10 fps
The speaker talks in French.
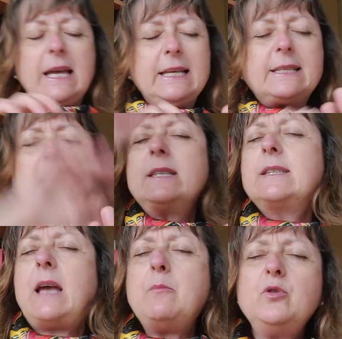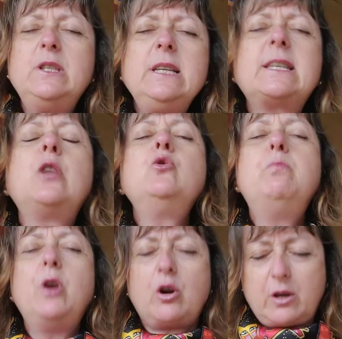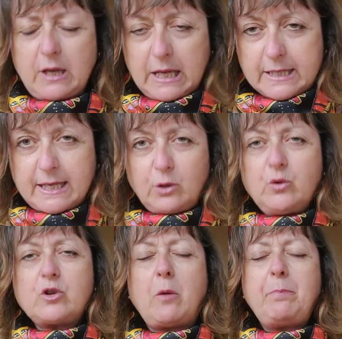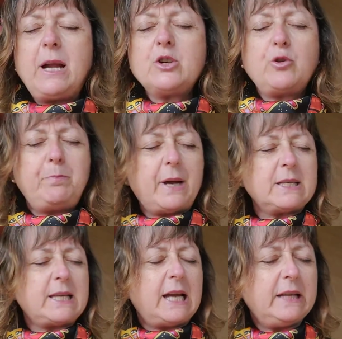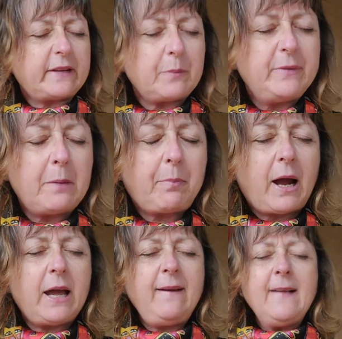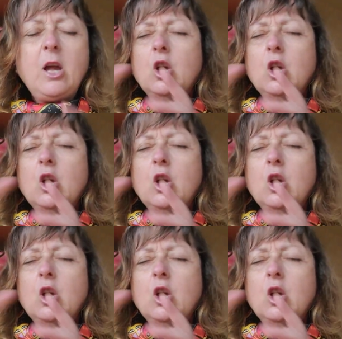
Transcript: Et ça, ça me dit, ça nous bloque. Ça nous empêche de passer à l'étape d'après.